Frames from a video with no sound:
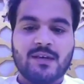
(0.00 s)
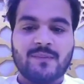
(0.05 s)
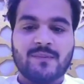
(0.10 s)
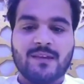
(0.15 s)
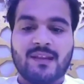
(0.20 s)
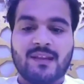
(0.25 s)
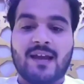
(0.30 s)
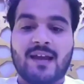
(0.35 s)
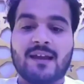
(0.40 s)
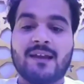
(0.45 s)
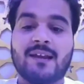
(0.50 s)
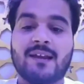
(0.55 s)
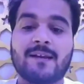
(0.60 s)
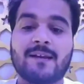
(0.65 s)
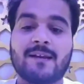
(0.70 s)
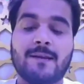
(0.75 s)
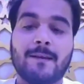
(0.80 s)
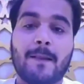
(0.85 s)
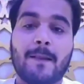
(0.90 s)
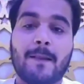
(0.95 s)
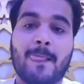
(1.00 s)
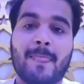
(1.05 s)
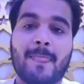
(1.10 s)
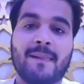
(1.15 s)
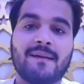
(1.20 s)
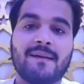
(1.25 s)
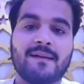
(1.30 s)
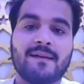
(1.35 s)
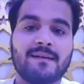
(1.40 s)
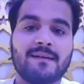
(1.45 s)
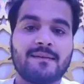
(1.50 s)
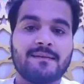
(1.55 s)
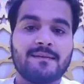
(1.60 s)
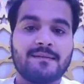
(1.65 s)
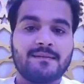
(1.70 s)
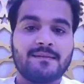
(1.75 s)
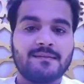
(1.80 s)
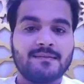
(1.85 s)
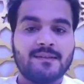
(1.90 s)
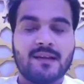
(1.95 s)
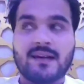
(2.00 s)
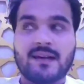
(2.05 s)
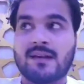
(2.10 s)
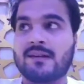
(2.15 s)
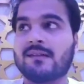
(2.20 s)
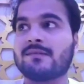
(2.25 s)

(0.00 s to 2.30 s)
हमके ला कि ना